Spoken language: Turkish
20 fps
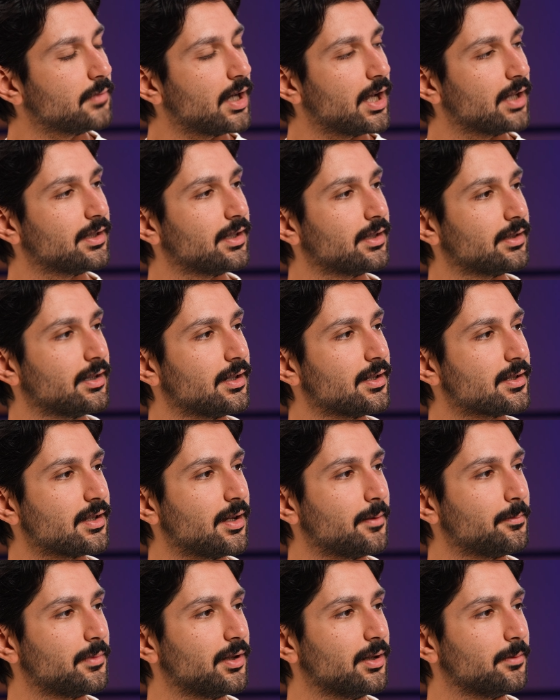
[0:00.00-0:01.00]
Bayağı da
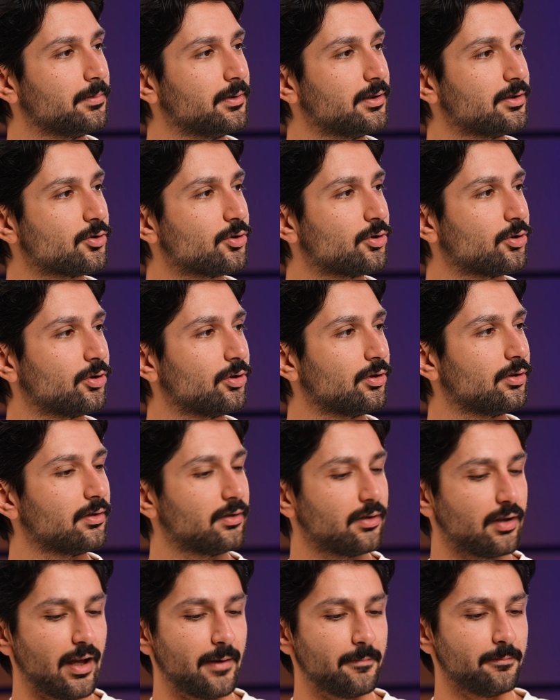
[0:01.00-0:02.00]
enteresan bir yapı. Çünkü
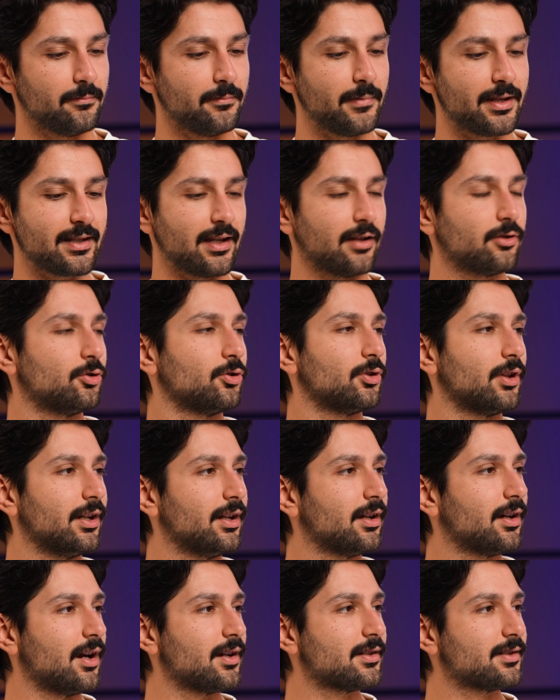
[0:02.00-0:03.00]
hem mesela Türkiye
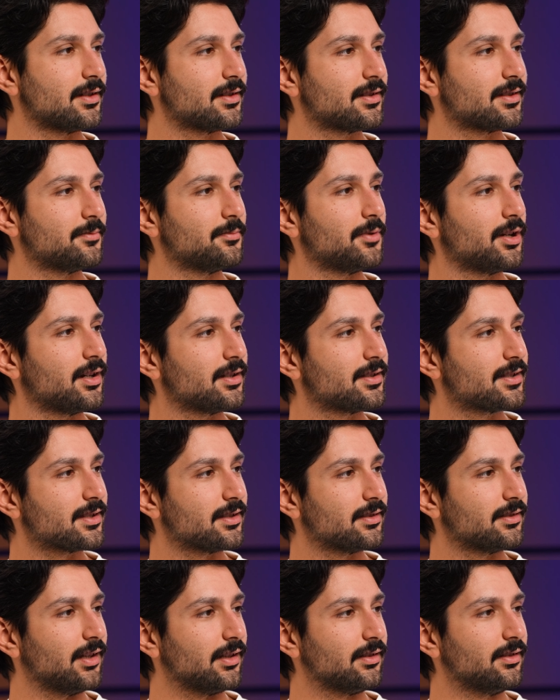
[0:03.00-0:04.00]
ile karşılaştırmak
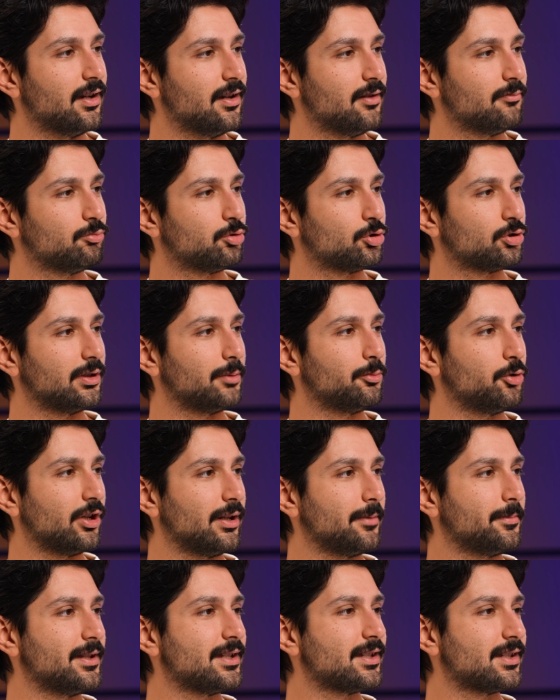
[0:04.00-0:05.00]
açısından burada
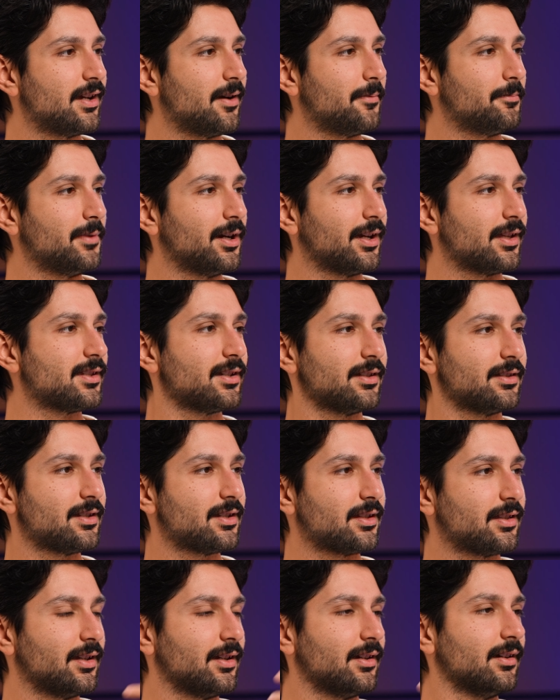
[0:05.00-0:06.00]
böyle bir şey yapmak için
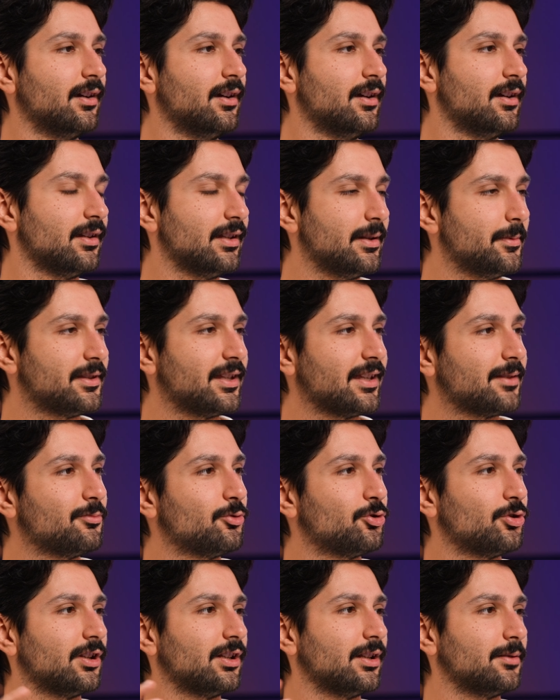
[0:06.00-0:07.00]
işte limit et mi
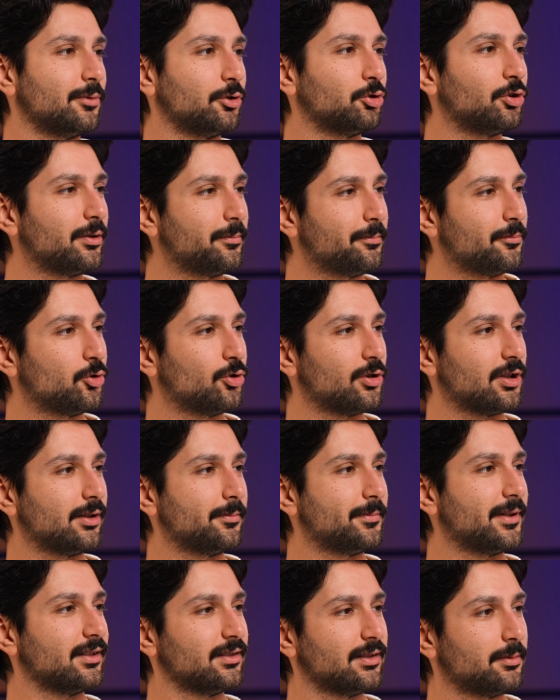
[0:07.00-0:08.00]
kuralım, anonim mi
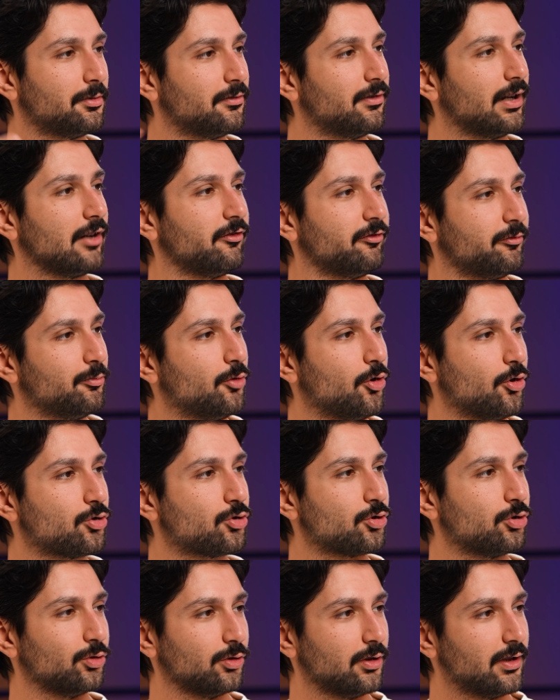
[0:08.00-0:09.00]
kuralım, yanında bir vakıf mı
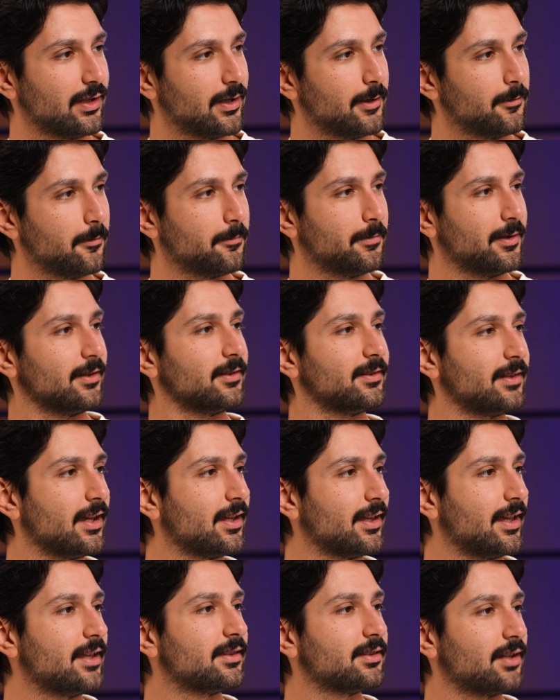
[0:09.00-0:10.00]
olsun gibi bir
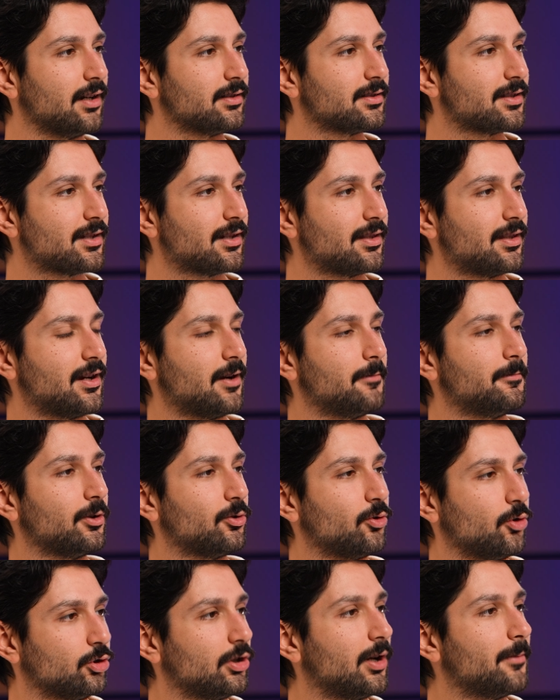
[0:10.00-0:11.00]
dengeyi tartışıyorduk ama
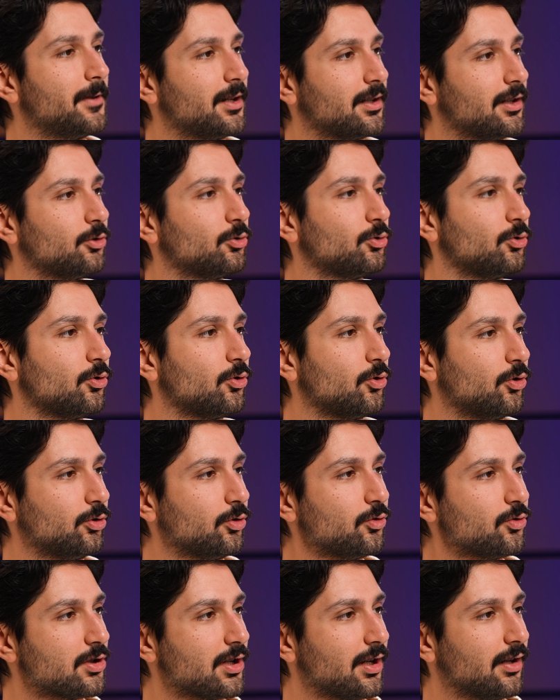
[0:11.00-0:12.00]
konu Amerikan hukuku
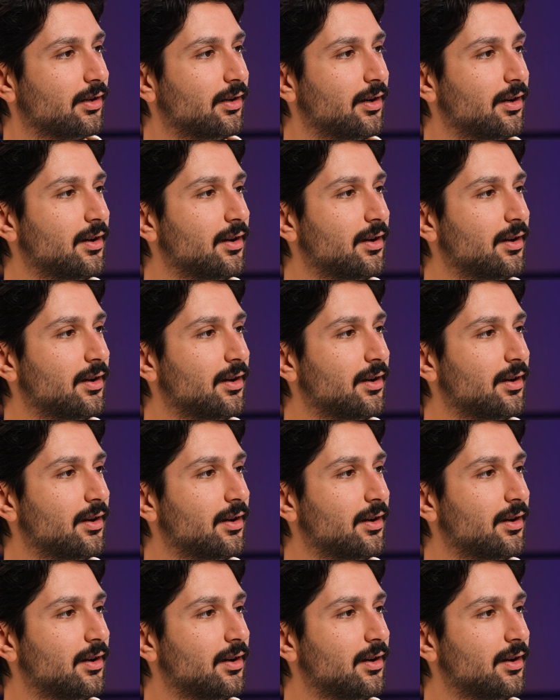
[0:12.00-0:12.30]
olunca